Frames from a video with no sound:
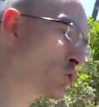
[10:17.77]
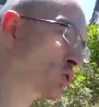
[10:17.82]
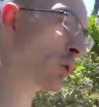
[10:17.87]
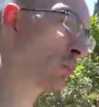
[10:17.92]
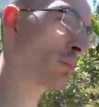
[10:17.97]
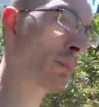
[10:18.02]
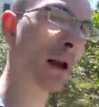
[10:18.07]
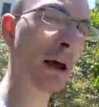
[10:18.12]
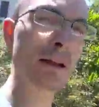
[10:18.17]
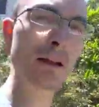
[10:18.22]
io ho
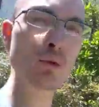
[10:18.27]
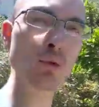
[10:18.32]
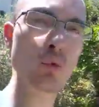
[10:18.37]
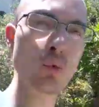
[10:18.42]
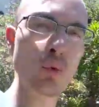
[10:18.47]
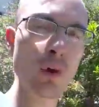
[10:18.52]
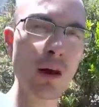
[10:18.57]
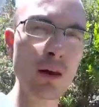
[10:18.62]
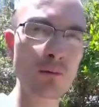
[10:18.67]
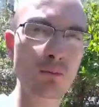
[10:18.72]
il prete su
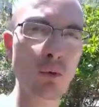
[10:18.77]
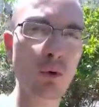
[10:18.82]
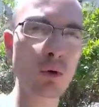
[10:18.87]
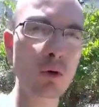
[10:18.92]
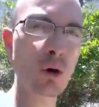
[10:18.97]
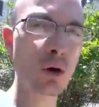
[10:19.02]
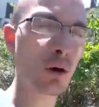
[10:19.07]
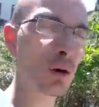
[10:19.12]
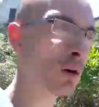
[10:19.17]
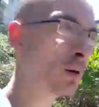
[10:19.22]
Facebook,
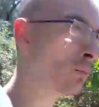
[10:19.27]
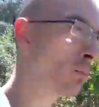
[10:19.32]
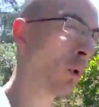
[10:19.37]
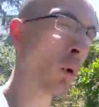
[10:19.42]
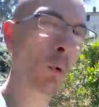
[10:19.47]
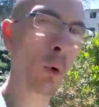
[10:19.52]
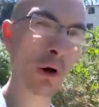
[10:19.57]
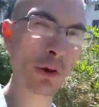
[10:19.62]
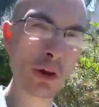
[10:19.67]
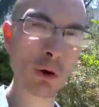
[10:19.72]
no?
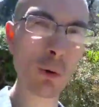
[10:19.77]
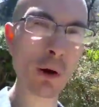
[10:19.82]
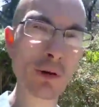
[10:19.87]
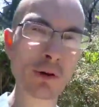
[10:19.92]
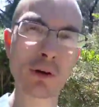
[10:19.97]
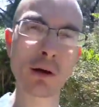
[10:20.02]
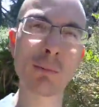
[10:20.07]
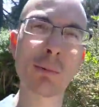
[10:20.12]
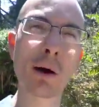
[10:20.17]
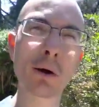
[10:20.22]
Mo quasi quasi
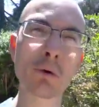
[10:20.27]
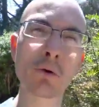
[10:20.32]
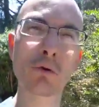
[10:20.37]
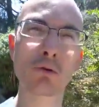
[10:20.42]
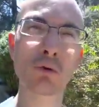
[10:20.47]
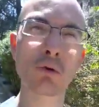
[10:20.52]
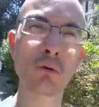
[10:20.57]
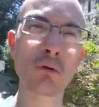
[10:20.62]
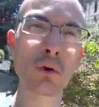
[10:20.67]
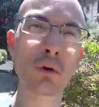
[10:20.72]
gli chiamano
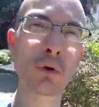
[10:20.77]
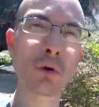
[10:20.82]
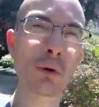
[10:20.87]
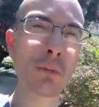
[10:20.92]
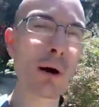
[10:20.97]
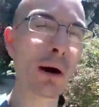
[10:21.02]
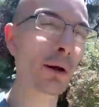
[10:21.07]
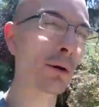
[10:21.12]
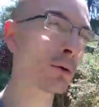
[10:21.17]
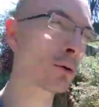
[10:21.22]
sto video,
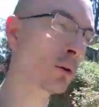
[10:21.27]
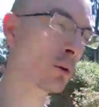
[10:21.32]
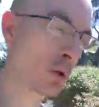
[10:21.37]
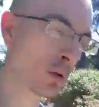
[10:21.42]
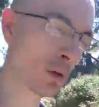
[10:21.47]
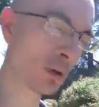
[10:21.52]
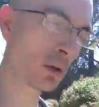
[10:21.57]
chiamano.